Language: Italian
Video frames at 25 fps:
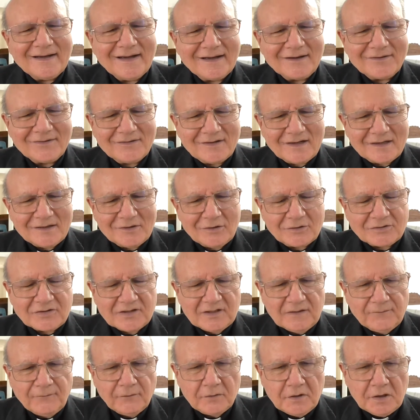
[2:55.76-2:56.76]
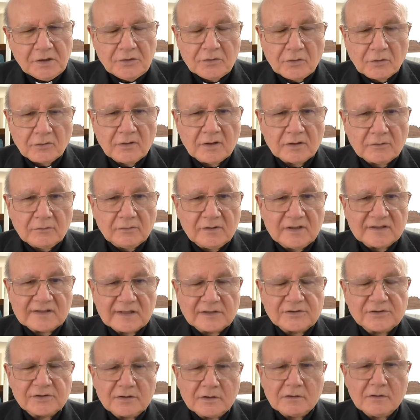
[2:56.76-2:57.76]
ecco, nella diocesi di Foligno con alcuni
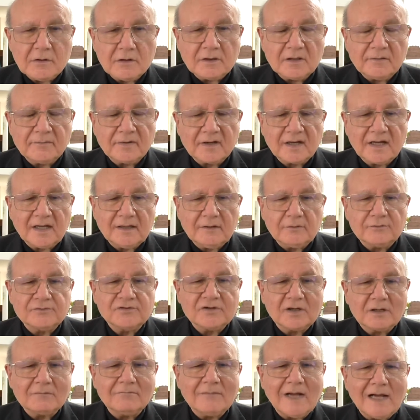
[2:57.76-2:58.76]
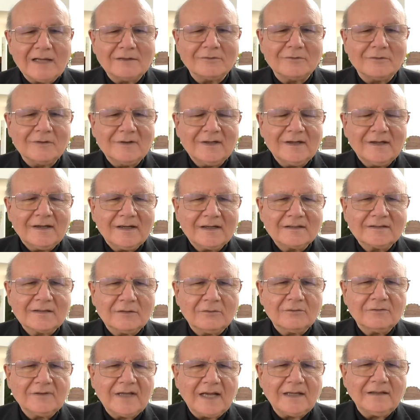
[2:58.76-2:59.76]
sacerdoti, perché Don Germano è
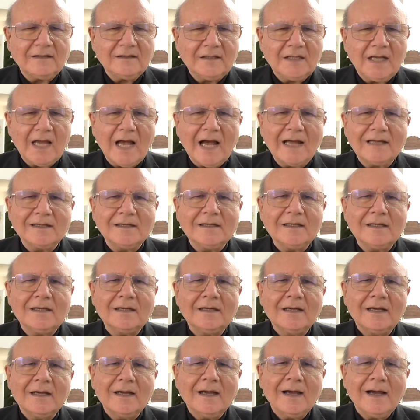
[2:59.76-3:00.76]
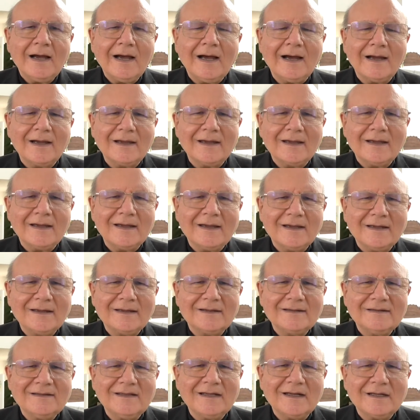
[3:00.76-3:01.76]
stato tanti anni
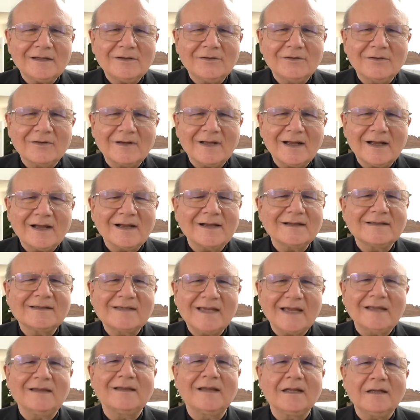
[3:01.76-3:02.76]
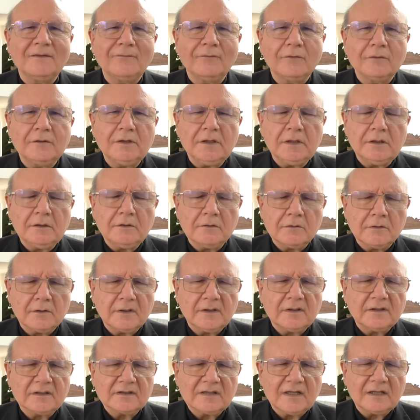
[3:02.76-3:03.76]
anche direttore della Gazzetta di Foligno
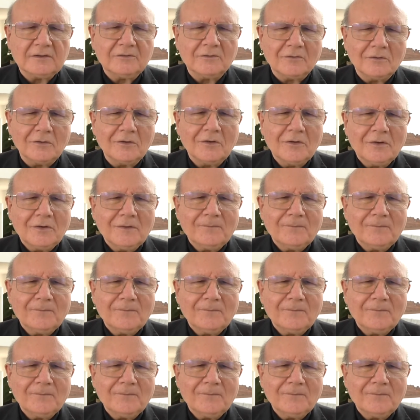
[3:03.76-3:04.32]
ed è stato